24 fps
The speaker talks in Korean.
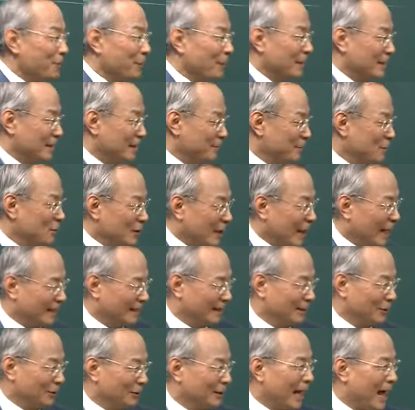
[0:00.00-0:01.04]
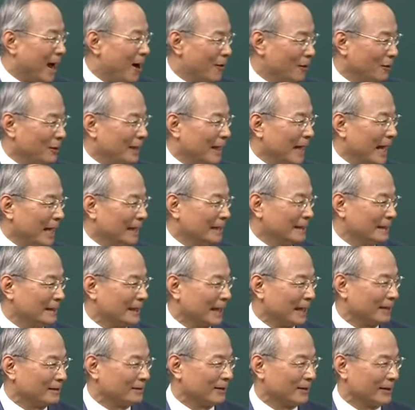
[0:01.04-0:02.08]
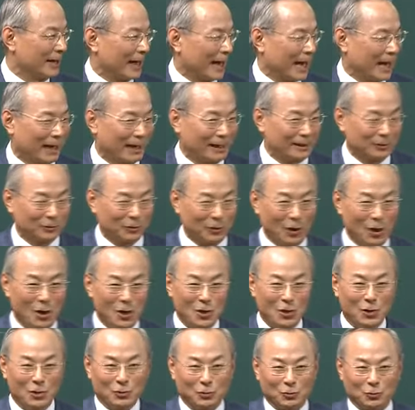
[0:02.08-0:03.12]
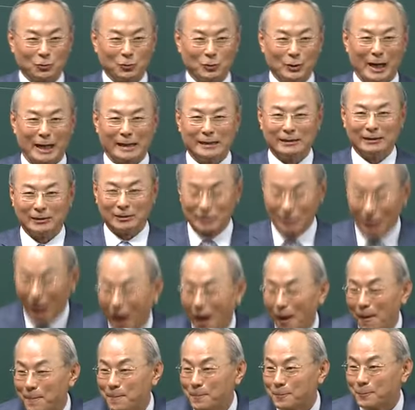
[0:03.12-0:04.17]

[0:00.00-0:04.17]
신문 가지러 나오기 한 시간 전에 가가지고 쪼그리고 앉아있어.